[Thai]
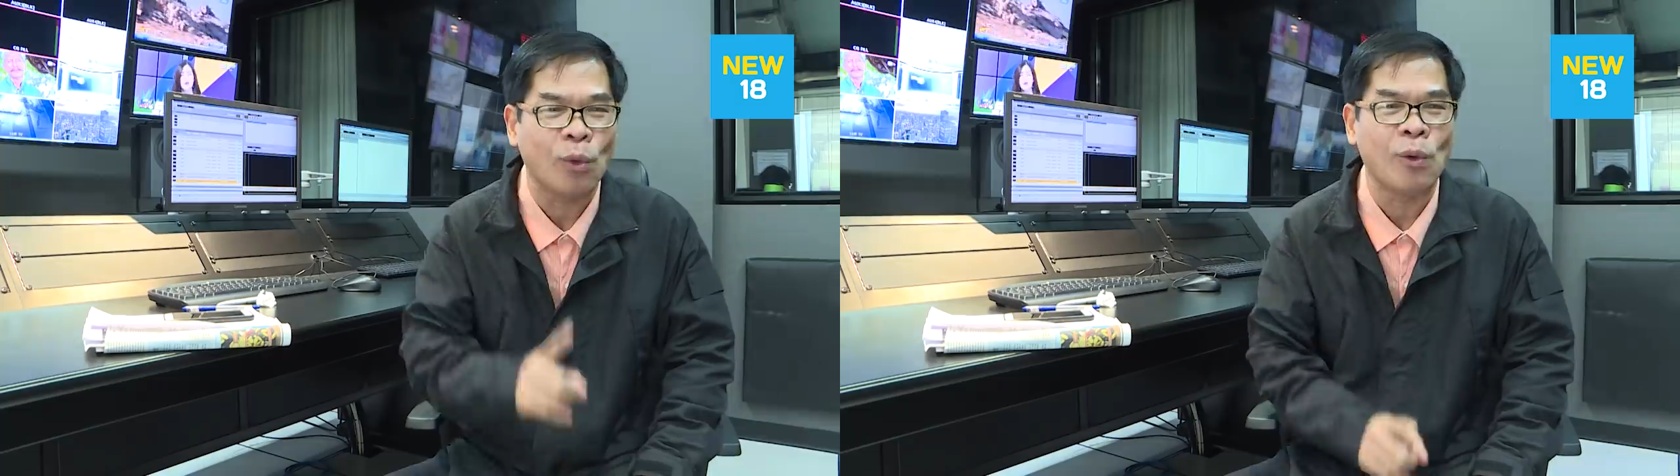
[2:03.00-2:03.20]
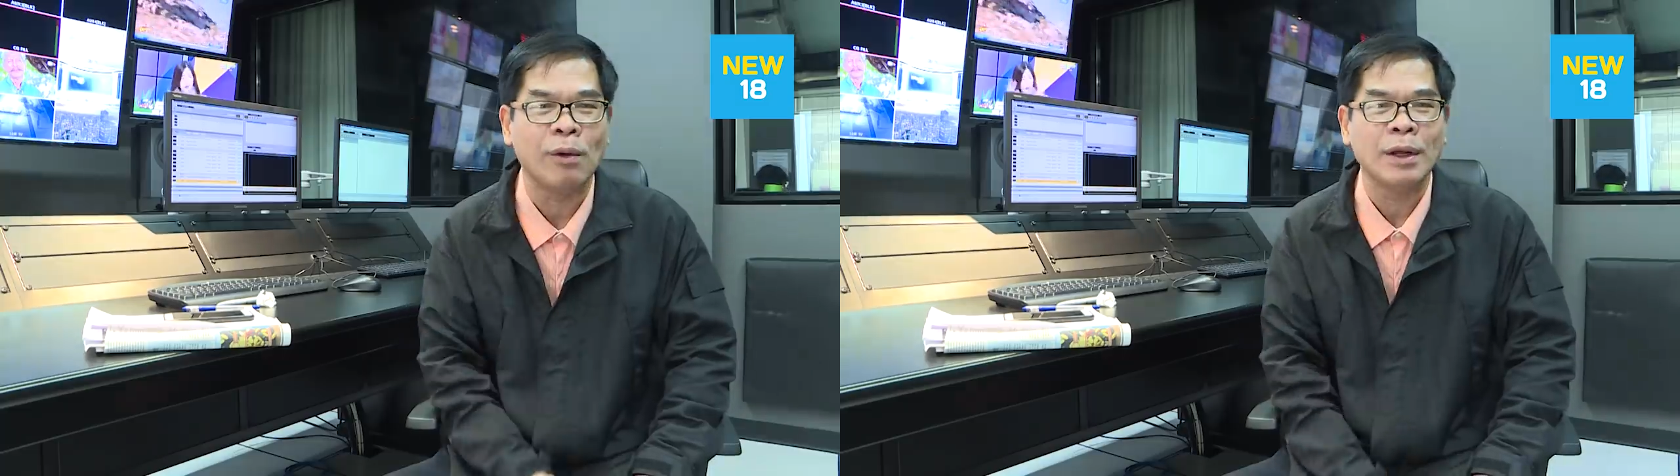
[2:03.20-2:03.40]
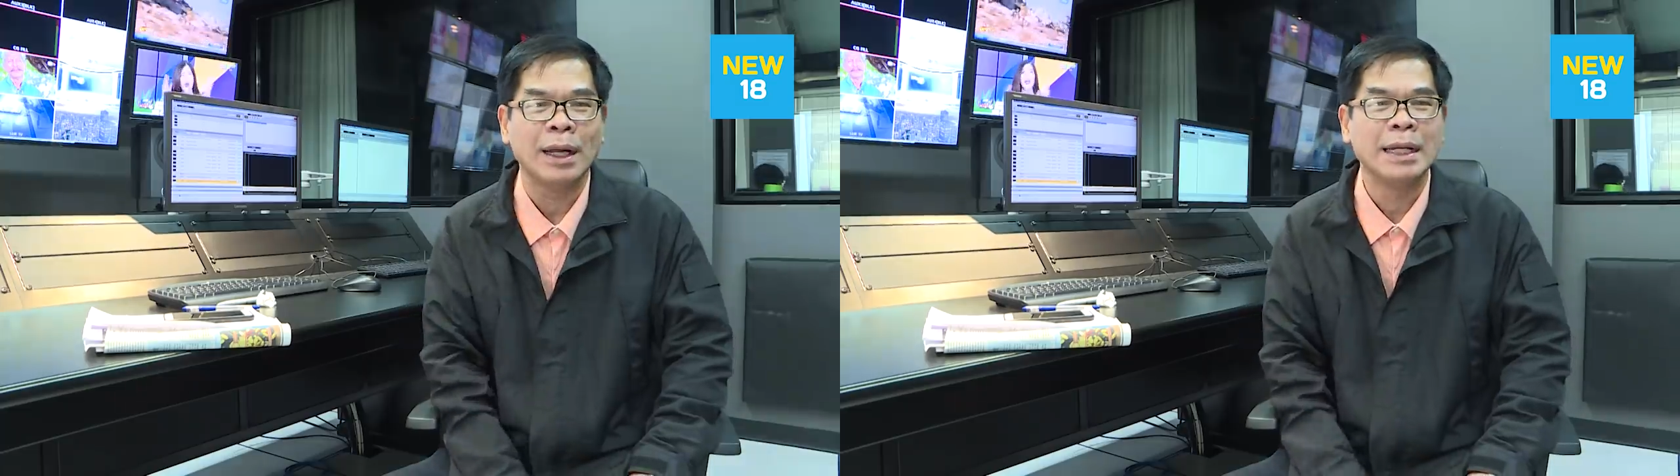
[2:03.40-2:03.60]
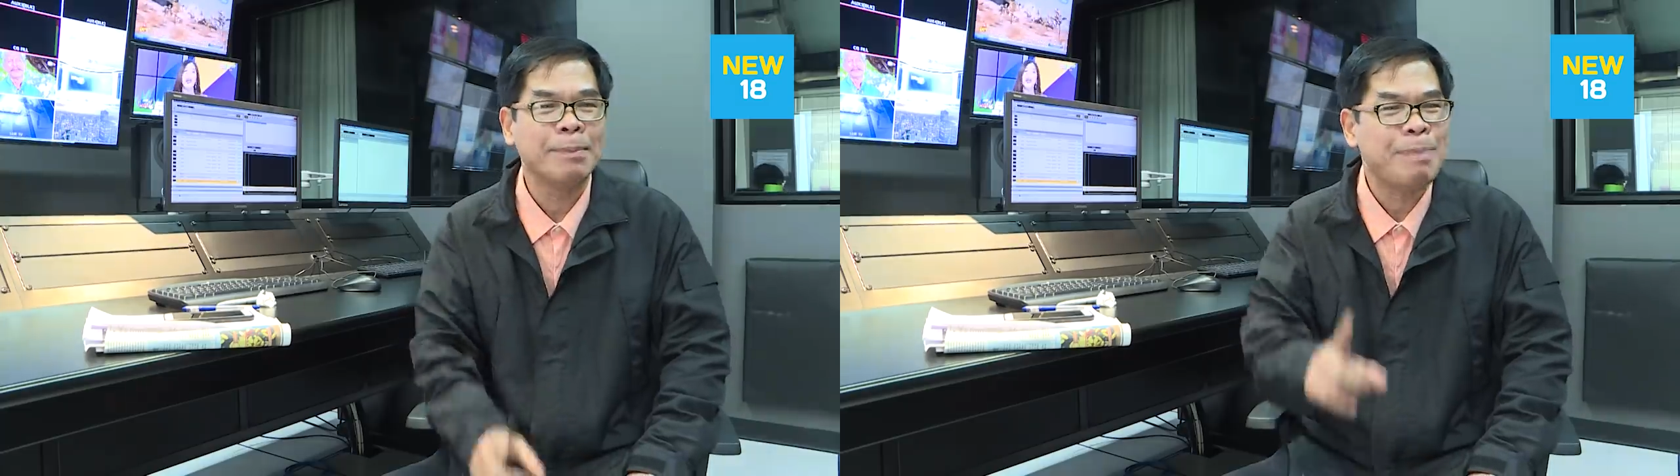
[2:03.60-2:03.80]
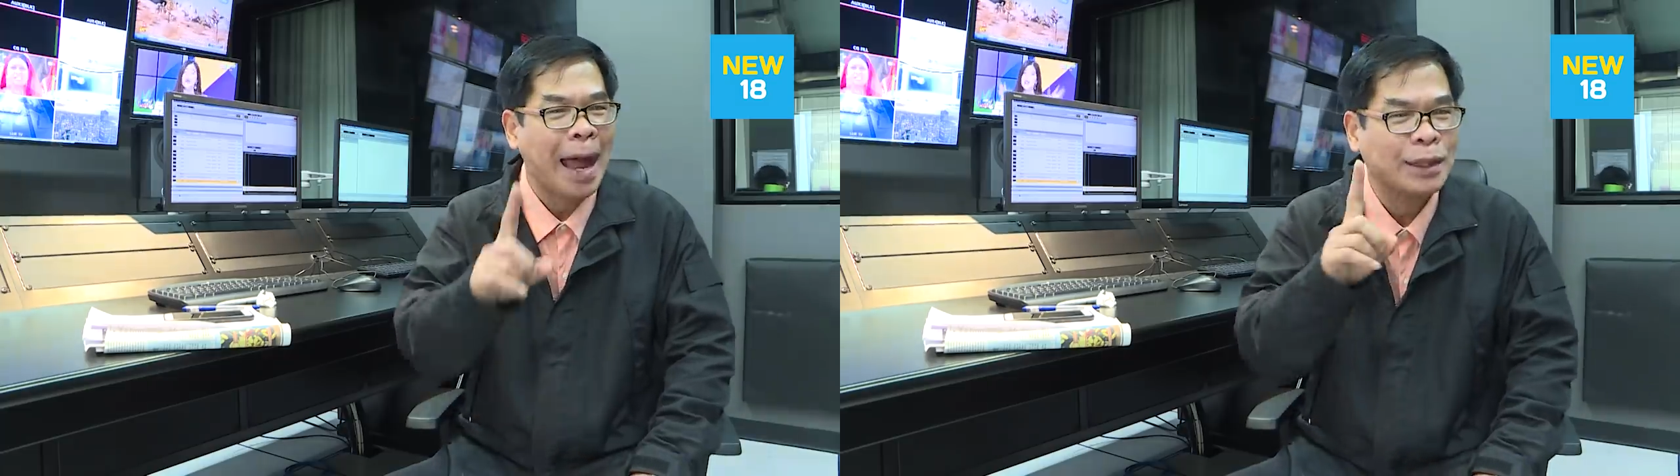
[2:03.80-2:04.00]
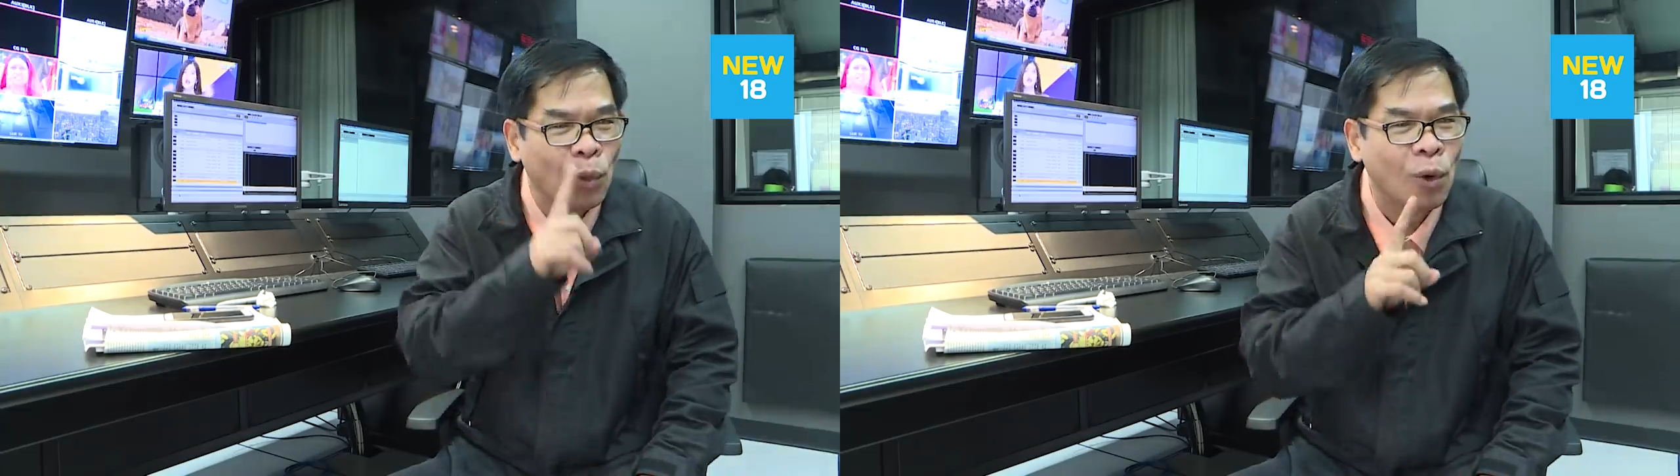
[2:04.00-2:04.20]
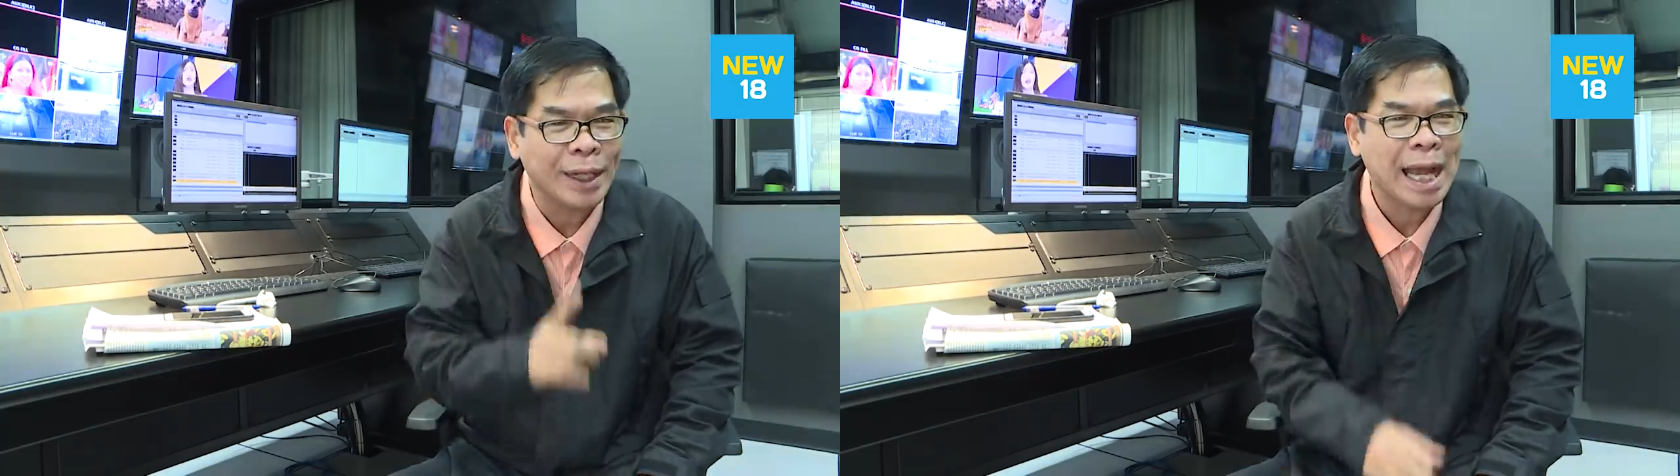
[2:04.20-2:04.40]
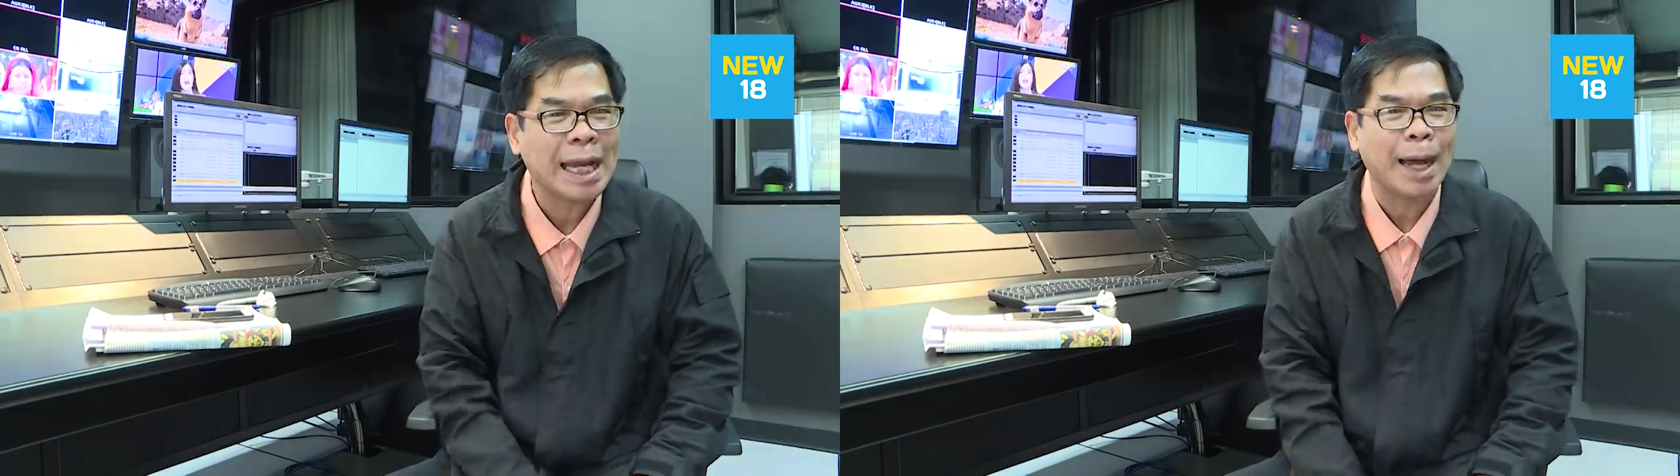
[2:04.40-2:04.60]
ตู่หรือป๋าตู่
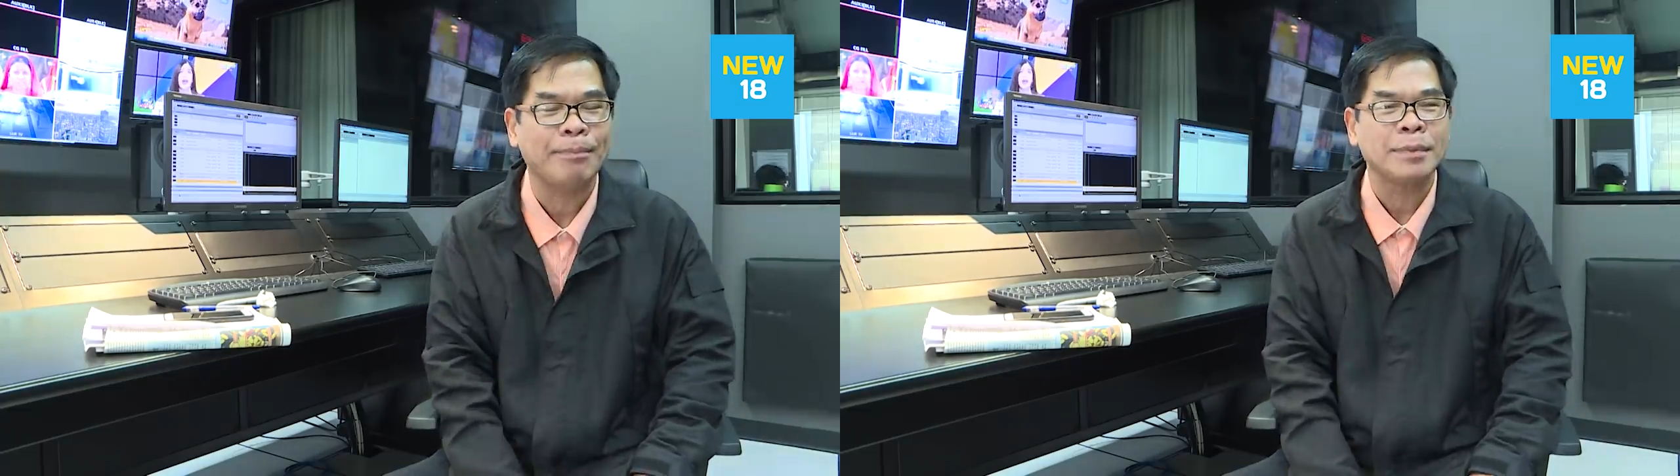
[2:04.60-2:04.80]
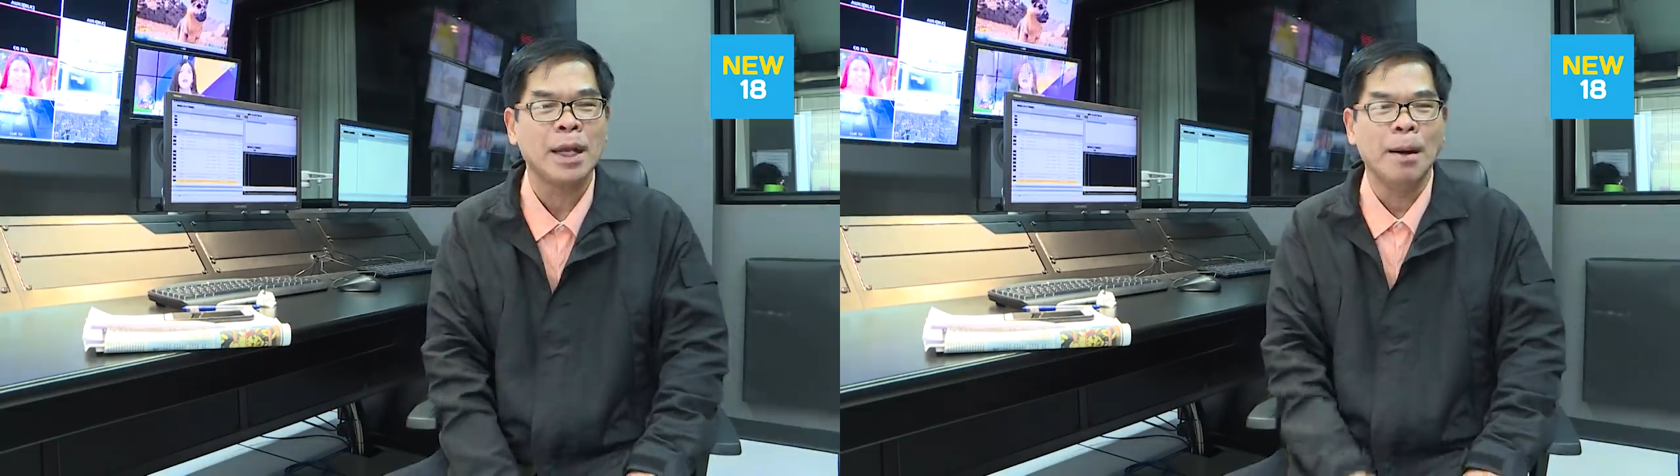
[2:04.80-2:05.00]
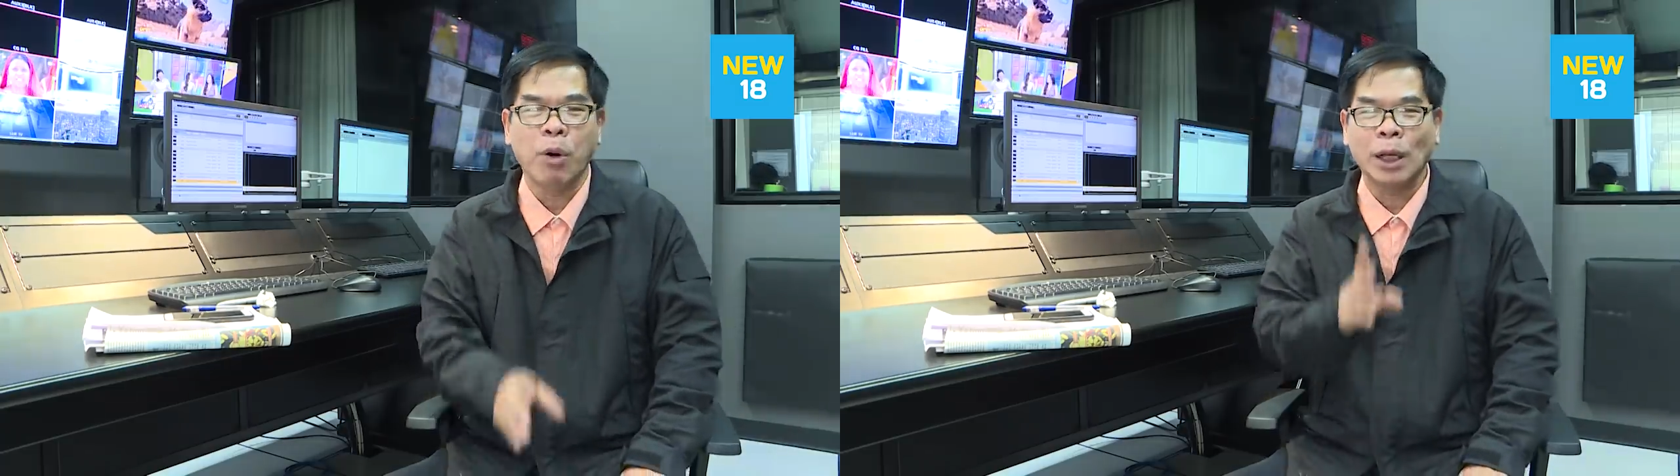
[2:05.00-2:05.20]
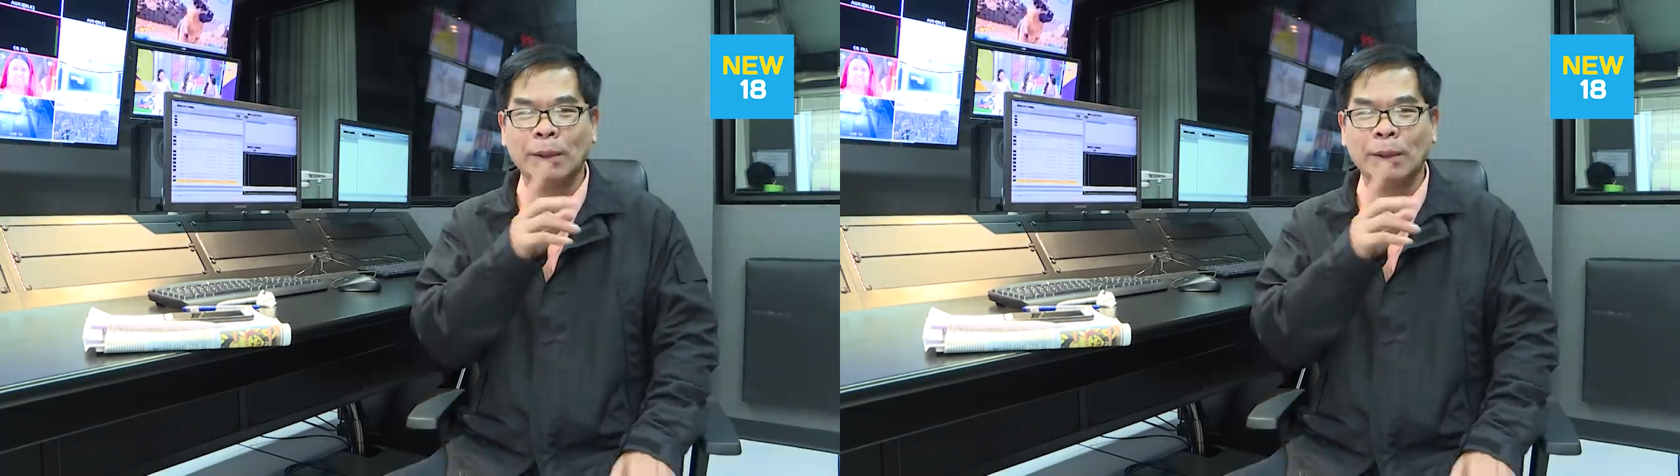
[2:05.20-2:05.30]
ก็ได้ครับพล